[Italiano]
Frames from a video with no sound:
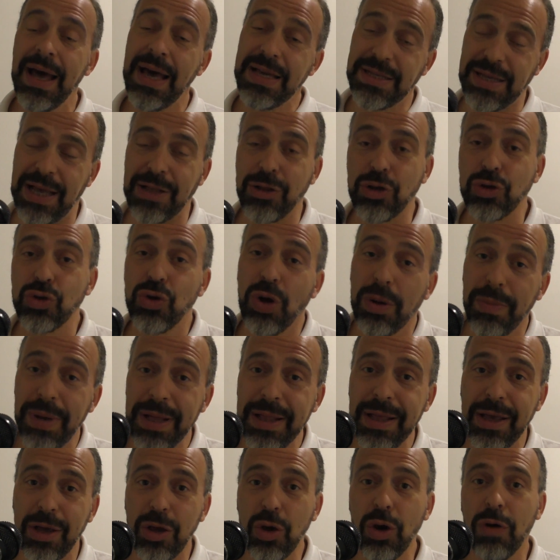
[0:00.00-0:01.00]
Esatto,
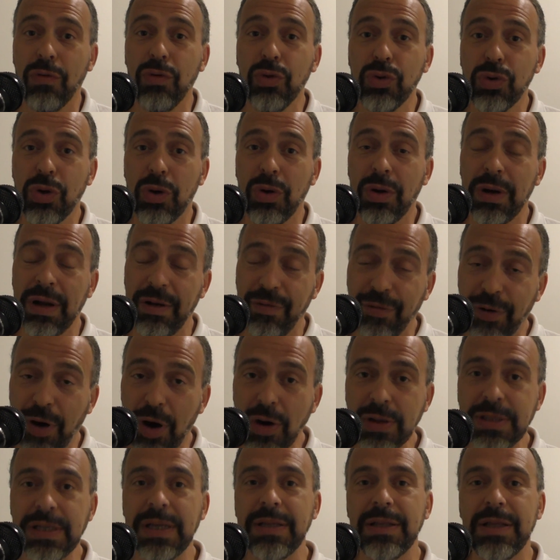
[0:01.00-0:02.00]
solamente che io ho avuto la
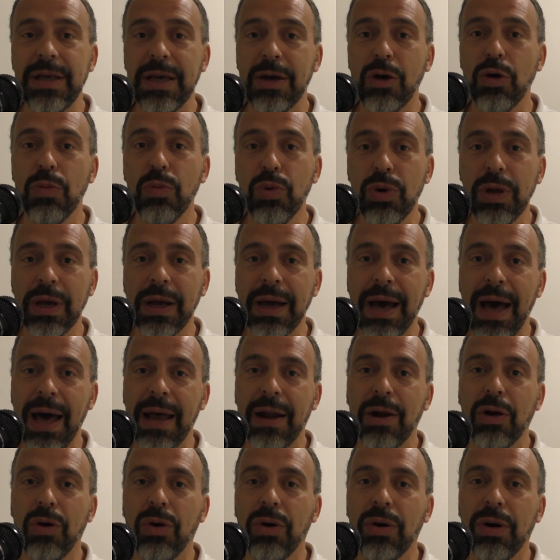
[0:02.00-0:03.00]
forza di
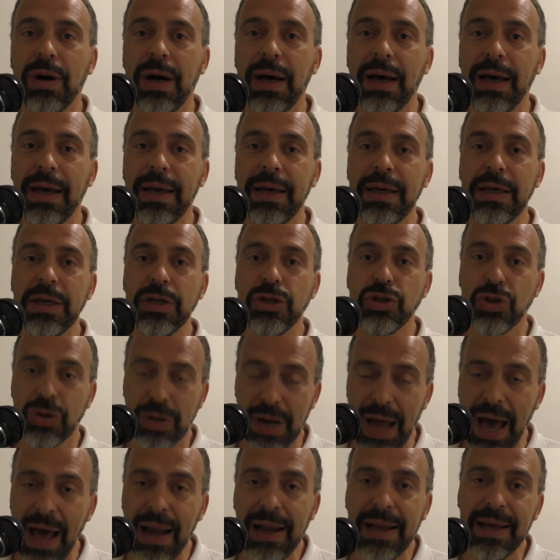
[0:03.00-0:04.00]
comunicarlo ai
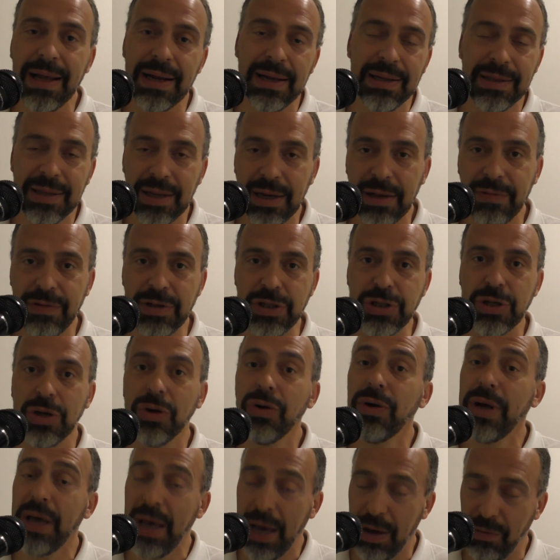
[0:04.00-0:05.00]
giornali, alla
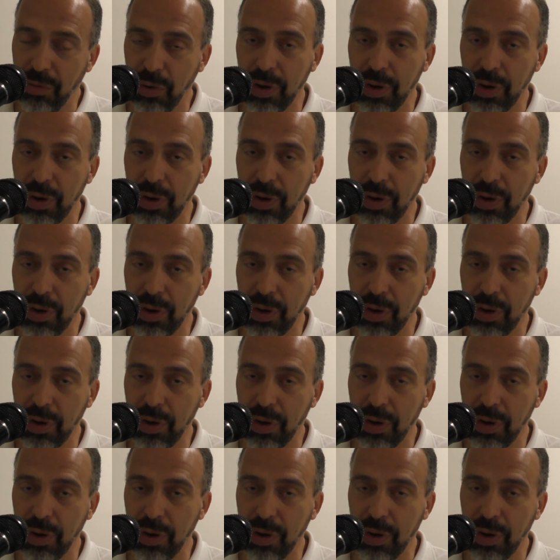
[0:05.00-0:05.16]
televisione, a